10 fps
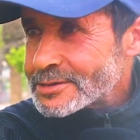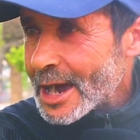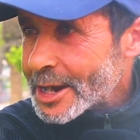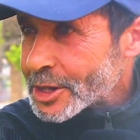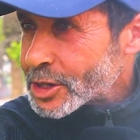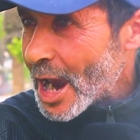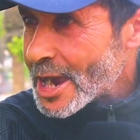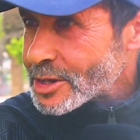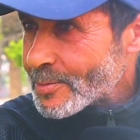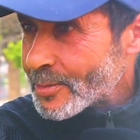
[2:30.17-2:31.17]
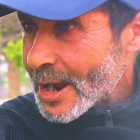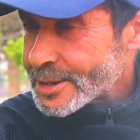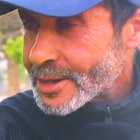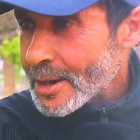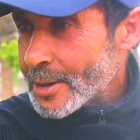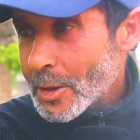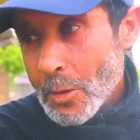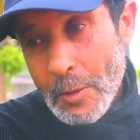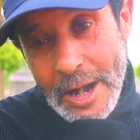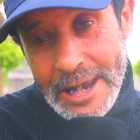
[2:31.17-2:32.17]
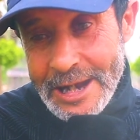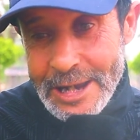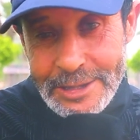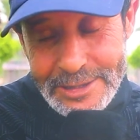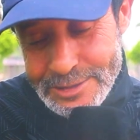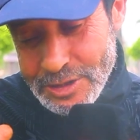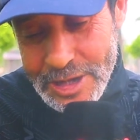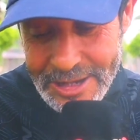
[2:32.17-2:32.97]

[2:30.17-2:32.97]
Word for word: يحرك شي حاجه من بلاصتها ولكن كتجي